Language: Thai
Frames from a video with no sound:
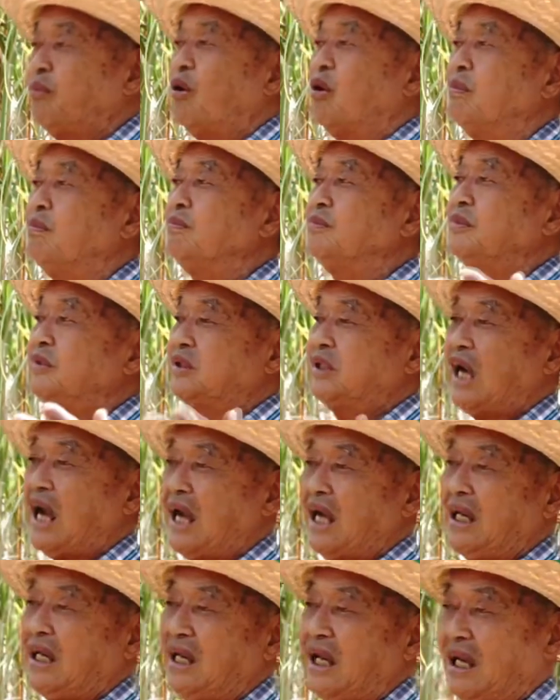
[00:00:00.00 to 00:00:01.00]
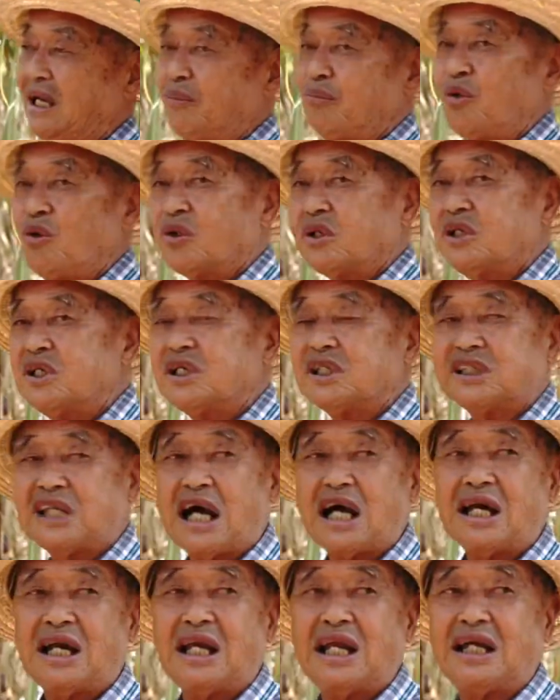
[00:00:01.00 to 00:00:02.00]
ผมใช้ไอ้พวกเครื่อง
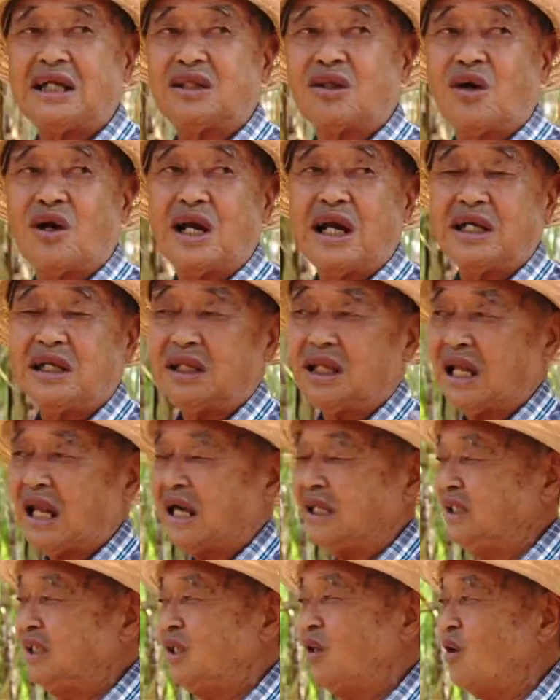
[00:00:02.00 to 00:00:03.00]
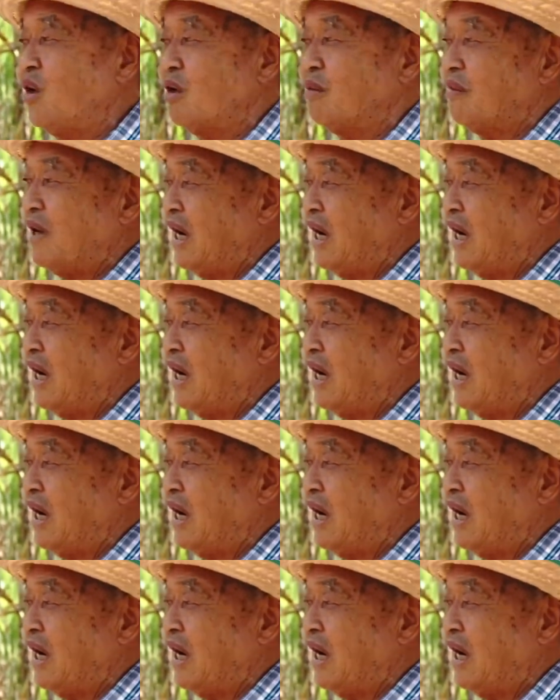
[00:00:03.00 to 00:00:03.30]
จักรอะไรต่ออะไรหลายยี่ห้อ